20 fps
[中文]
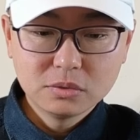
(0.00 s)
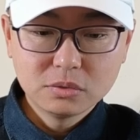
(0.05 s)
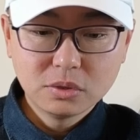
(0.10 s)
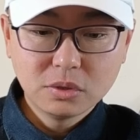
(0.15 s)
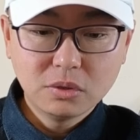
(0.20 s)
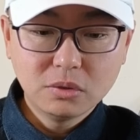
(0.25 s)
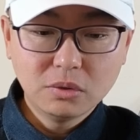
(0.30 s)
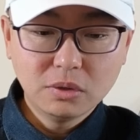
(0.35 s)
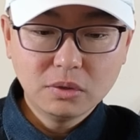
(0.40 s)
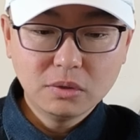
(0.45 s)
最
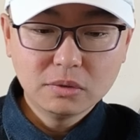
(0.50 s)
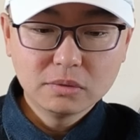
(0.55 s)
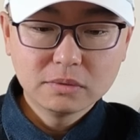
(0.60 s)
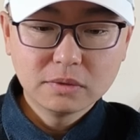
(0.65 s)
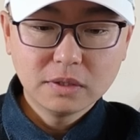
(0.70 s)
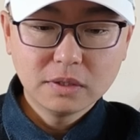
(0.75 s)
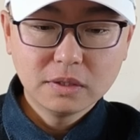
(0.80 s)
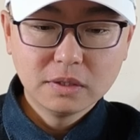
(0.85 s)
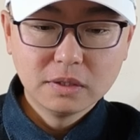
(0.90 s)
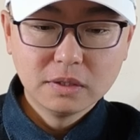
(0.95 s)
后
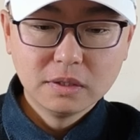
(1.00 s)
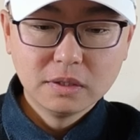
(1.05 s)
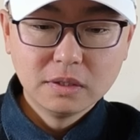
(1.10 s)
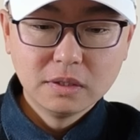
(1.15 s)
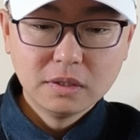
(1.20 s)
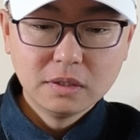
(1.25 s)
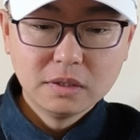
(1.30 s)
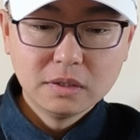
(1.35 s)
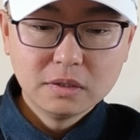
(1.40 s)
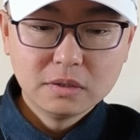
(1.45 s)
啊，
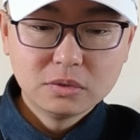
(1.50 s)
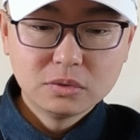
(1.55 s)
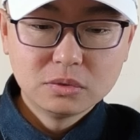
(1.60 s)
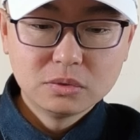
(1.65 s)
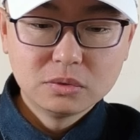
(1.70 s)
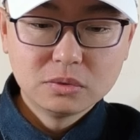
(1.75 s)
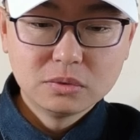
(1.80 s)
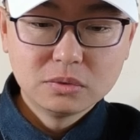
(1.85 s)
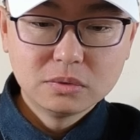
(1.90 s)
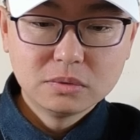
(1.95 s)

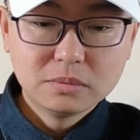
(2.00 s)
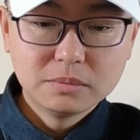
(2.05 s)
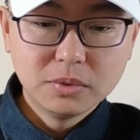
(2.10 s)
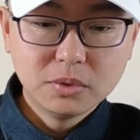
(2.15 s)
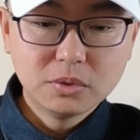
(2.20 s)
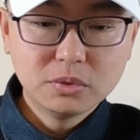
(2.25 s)
比